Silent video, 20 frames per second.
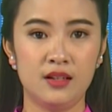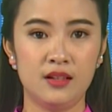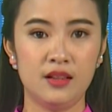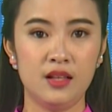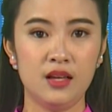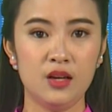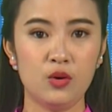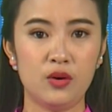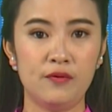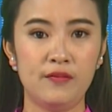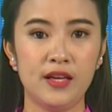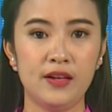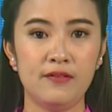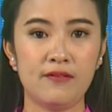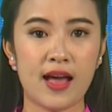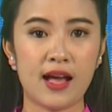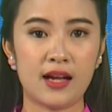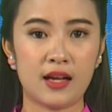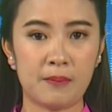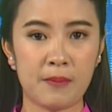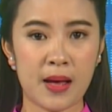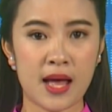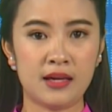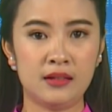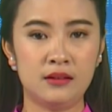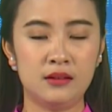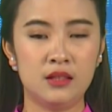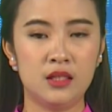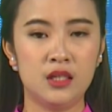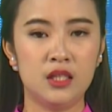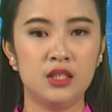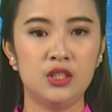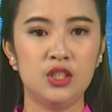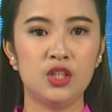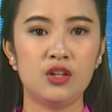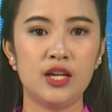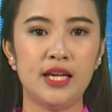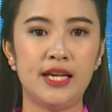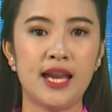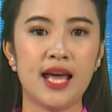Thưa quý vị và các bạn,
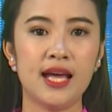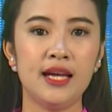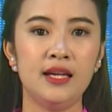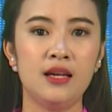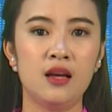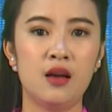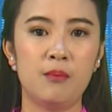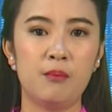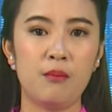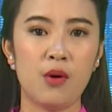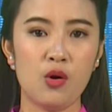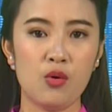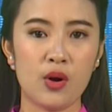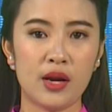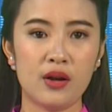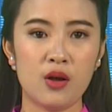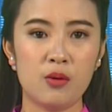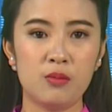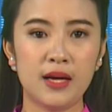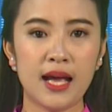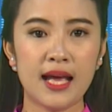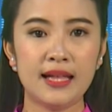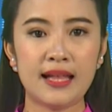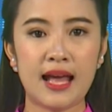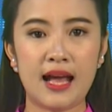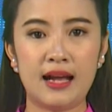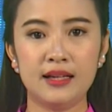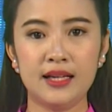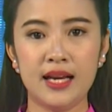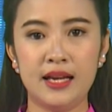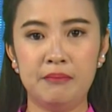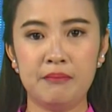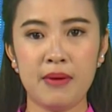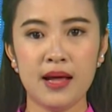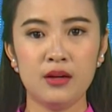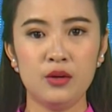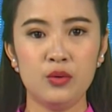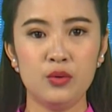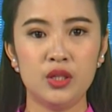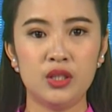cho đến nay, mọi hoạt động khai thác đánh
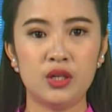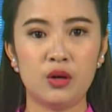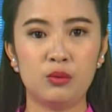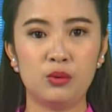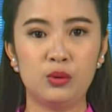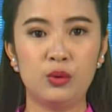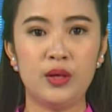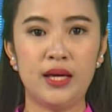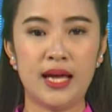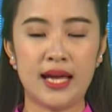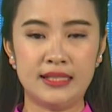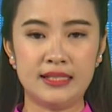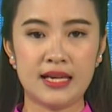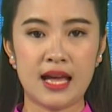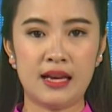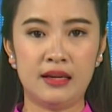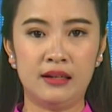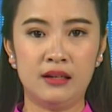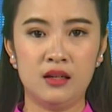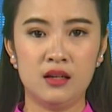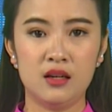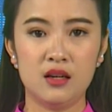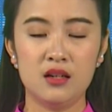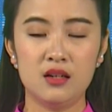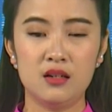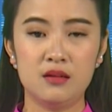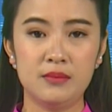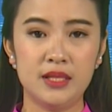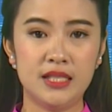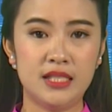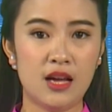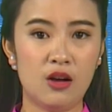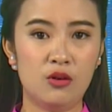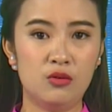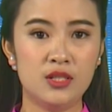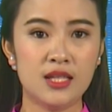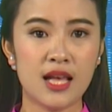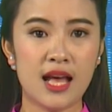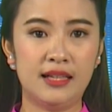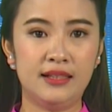bắt nuôi trồng thủy hải sản ở 16
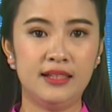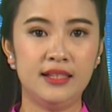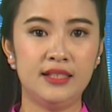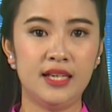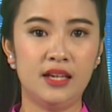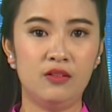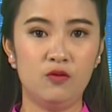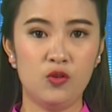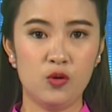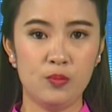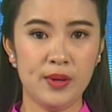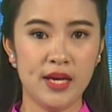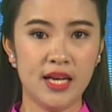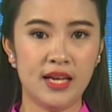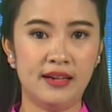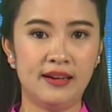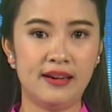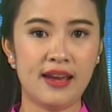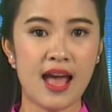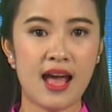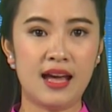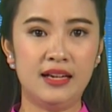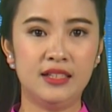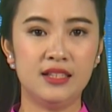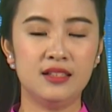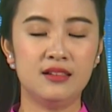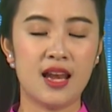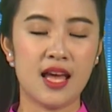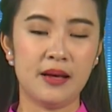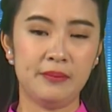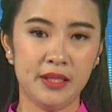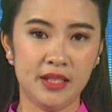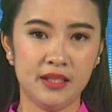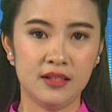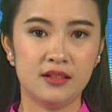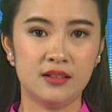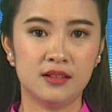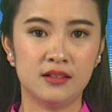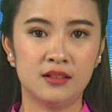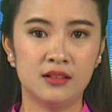xã thị trấn vùng biển đã trở lại bình
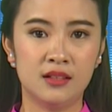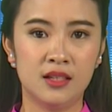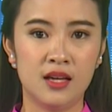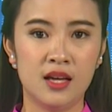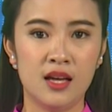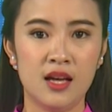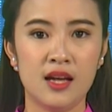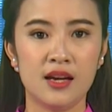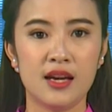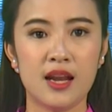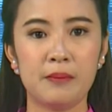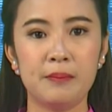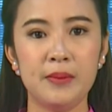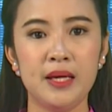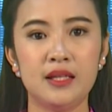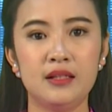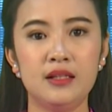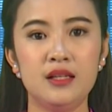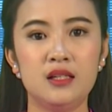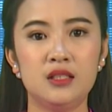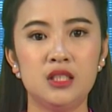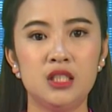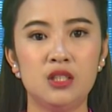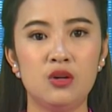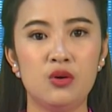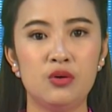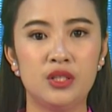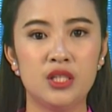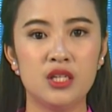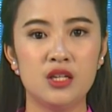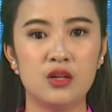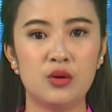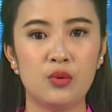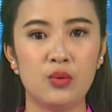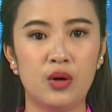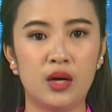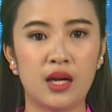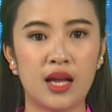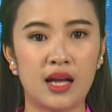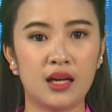thường. Đặc biệt nhờ sự hỗ trợ
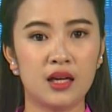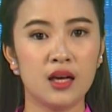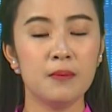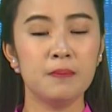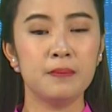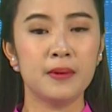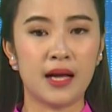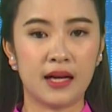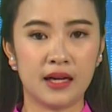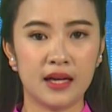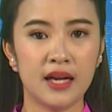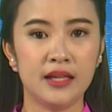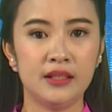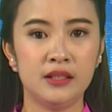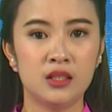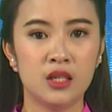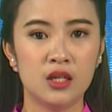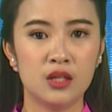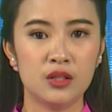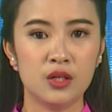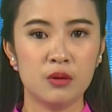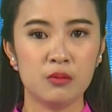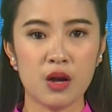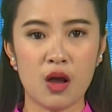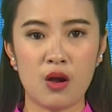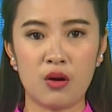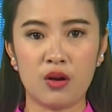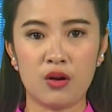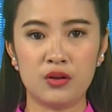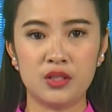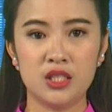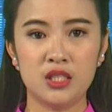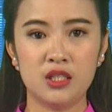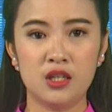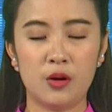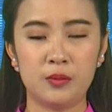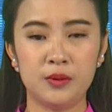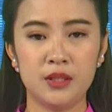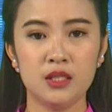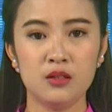của các cấp các ngành, trong đó có sự
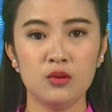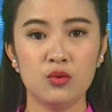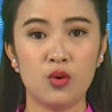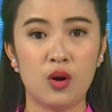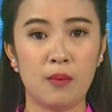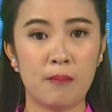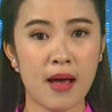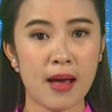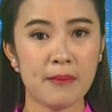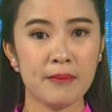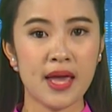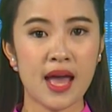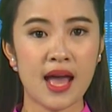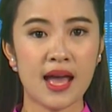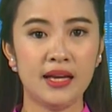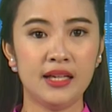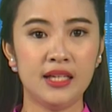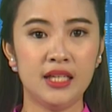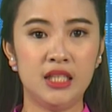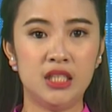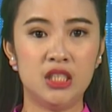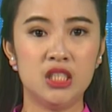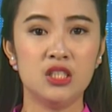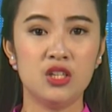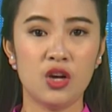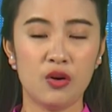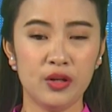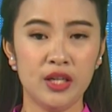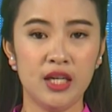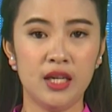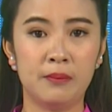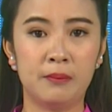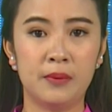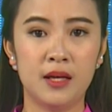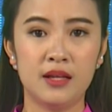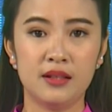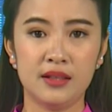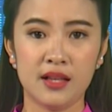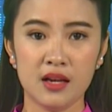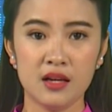góp sức của 32 kỹ sư nông nghiệp
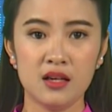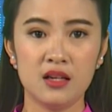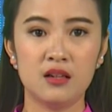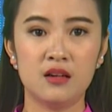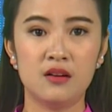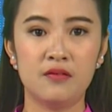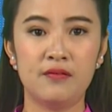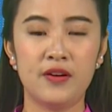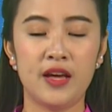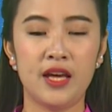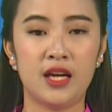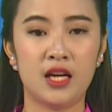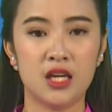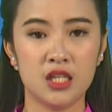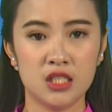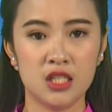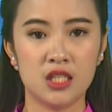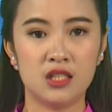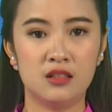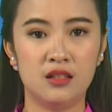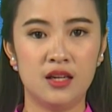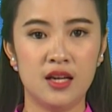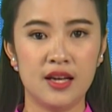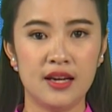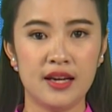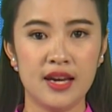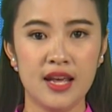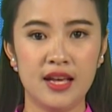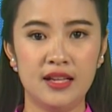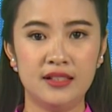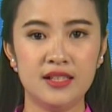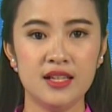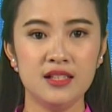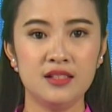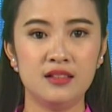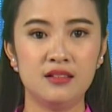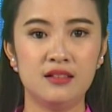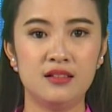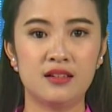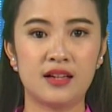tăng cường về cơ sở để xây
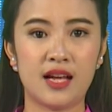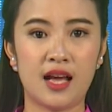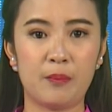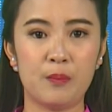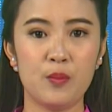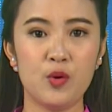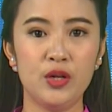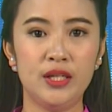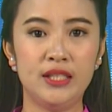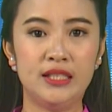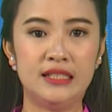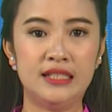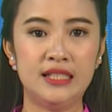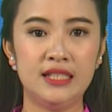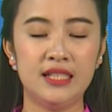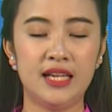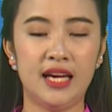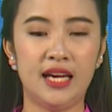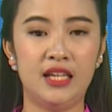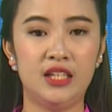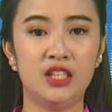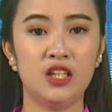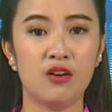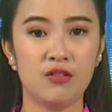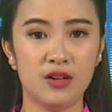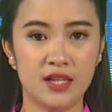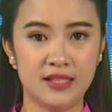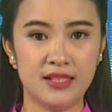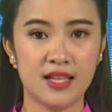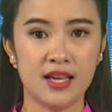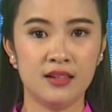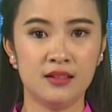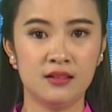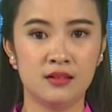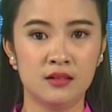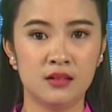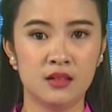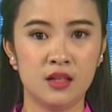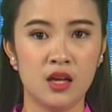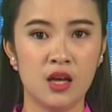dựng được các mô hình sinh kế cho người dân.
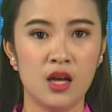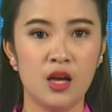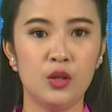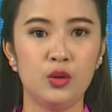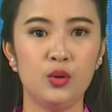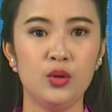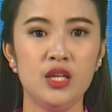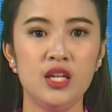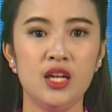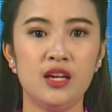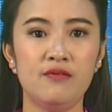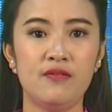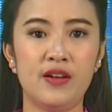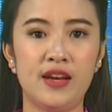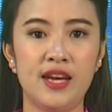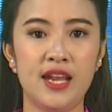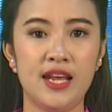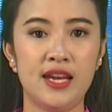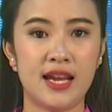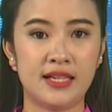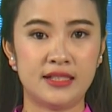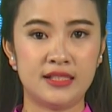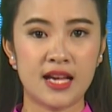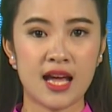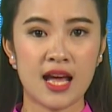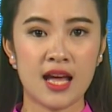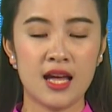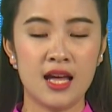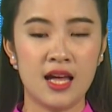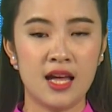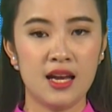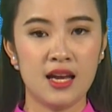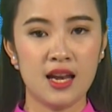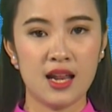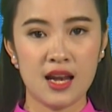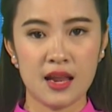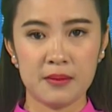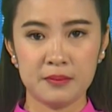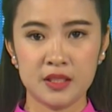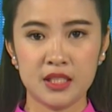Tuy nhiên, vấn đề đặt ra là
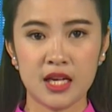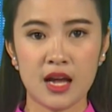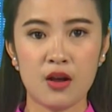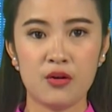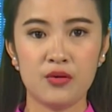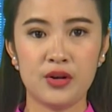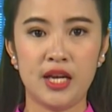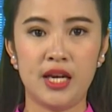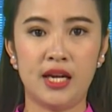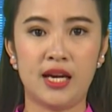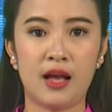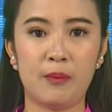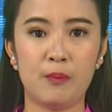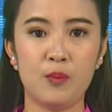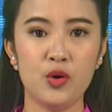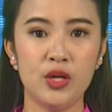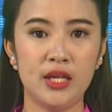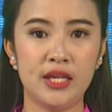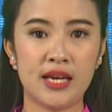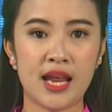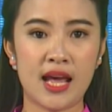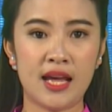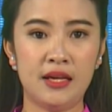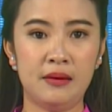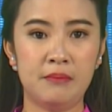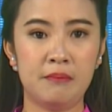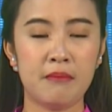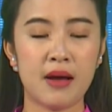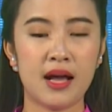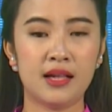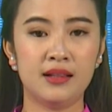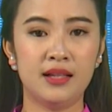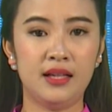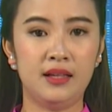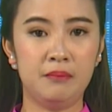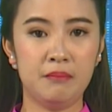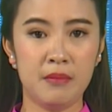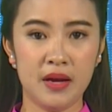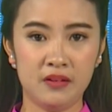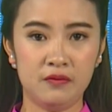làm sao để các mô hình này mang
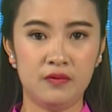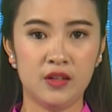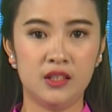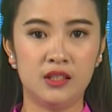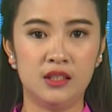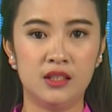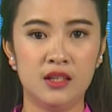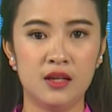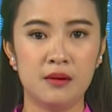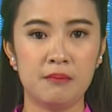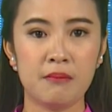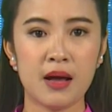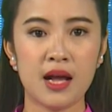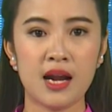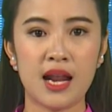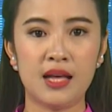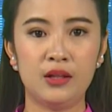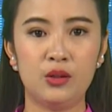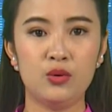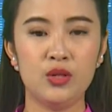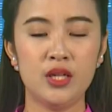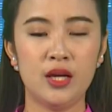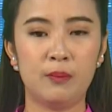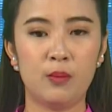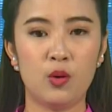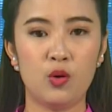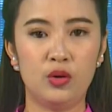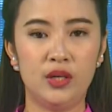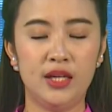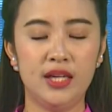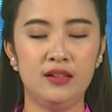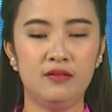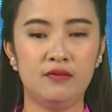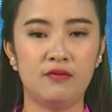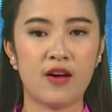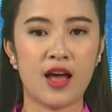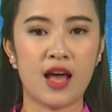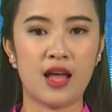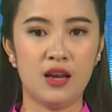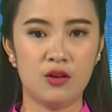tính bền vững, mang lại thu nhập ổn định
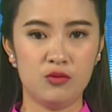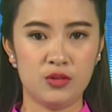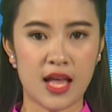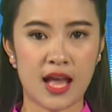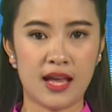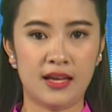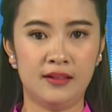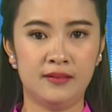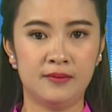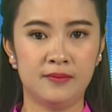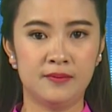và lâu dài.